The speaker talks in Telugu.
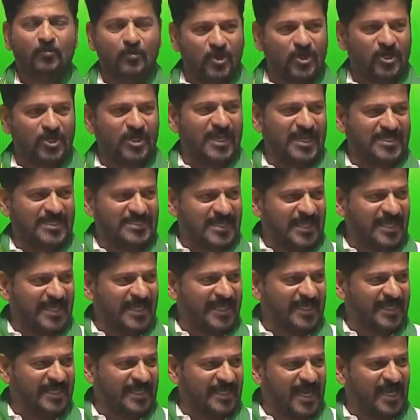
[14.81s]
మూడు లక్షల
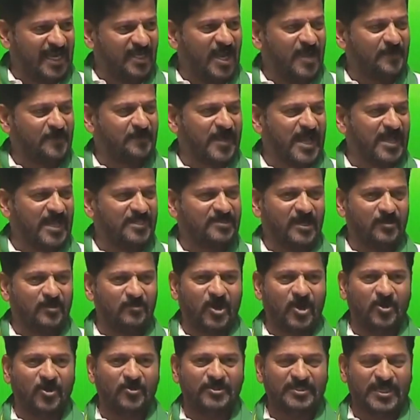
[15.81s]
ఎకరాలు ఆ
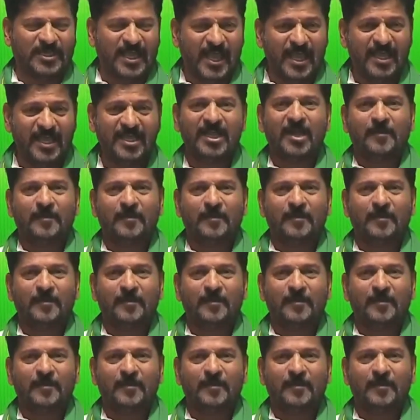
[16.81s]
ప్రాంతంలో ఉంటే